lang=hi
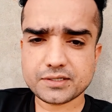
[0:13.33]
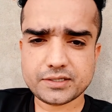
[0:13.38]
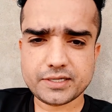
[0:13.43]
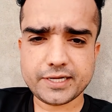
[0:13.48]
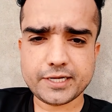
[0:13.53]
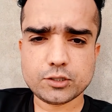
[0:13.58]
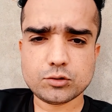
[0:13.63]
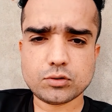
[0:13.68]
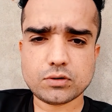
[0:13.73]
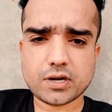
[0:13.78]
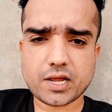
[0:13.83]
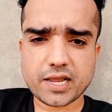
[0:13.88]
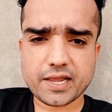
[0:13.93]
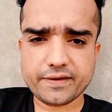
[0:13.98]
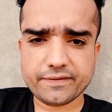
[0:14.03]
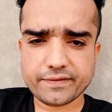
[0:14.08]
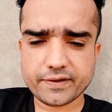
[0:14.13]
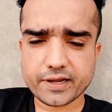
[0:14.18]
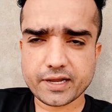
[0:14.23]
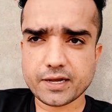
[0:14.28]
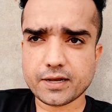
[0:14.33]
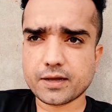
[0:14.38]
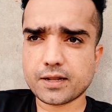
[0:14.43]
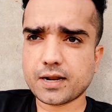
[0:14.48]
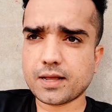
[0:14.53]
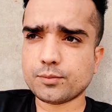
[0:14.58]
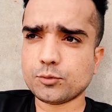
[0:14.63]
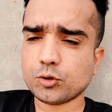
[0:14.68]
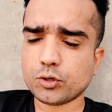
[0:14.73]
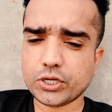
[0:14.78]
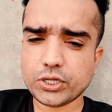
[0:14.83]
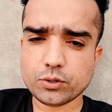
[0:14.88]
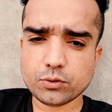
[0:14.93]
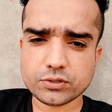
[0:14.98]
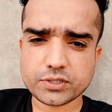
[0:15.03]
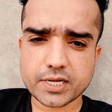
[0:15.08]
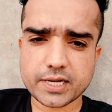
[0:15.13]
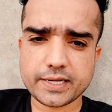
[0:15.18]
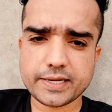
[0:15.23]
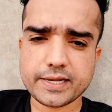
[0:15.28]
की जो लाइफ है ख़राब तो नहीं हो
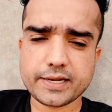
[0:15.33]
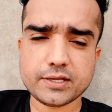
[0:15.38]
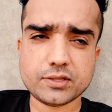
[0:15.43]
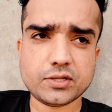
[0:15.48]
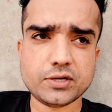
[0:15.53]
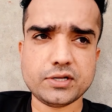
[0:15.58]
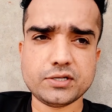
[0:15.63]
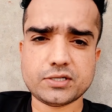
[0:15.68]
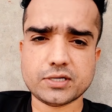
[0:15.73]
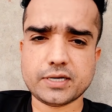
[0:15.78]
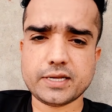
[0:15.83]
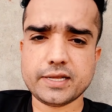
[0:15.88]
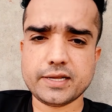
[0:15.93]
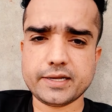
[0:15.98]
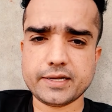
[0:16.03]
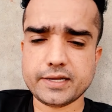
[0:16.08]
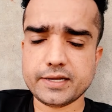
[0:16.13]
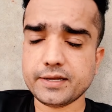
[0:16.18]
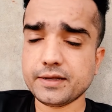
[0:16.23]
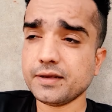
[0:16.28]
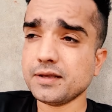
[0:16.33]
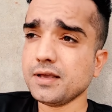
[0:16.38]
जाएगी कितनी चलेगी